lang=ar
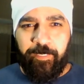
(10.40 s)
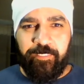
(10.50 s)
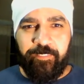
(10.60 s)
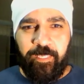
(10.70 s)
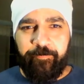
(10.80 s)

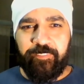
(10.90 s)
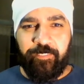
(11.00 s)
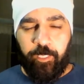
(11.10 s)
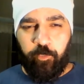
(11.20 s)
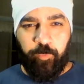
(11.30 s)
اللي دايما
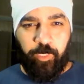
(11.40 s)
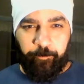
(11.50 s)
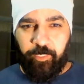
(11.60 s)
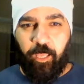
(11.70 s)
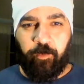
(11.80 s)
تلاقيهم
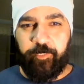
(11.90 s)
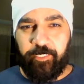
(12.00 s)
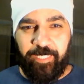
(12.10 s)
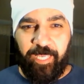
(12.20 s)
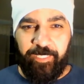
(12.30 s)
راكبين
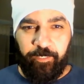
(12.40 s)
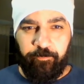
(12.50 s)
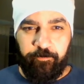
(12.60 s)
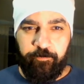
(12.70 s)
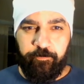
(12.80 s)
عربيات غالية
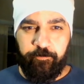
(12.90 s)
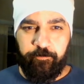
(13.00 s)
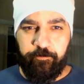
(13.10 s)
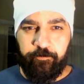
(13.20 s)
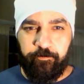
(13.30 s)

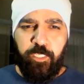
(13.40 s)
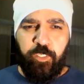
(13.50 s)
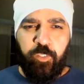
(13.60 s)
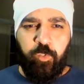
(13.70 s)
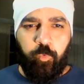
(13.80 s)

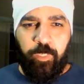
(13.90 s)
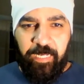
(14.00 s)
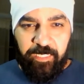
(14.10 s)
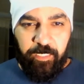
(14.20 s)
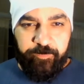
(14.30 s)
ولا
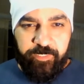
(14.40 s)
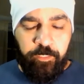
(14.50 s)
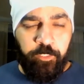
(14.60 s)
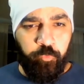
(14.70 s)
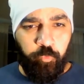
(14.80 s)
اللي لابسين
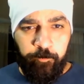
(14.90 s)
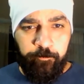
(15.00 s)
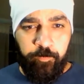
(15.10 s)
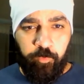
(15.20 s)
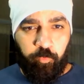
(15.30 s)
هدوم
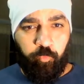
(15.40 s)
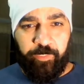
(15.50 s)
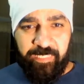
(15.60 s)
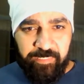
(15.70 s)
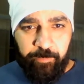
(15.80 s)

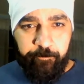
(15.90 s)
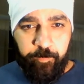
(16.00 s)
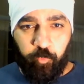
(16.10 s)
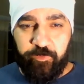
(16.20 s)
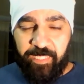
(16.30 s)
وجزم
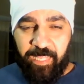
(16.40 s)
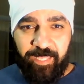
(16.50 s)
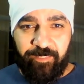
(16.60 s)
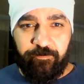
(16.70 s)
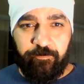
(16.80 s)

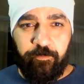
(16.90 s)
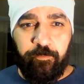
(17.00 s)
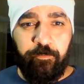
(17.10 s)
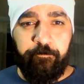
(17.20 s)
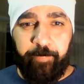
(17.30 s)
وساعات
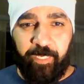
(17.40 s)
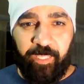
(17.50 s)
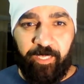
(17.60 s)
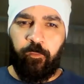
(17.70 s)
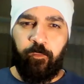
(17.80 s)
ماركات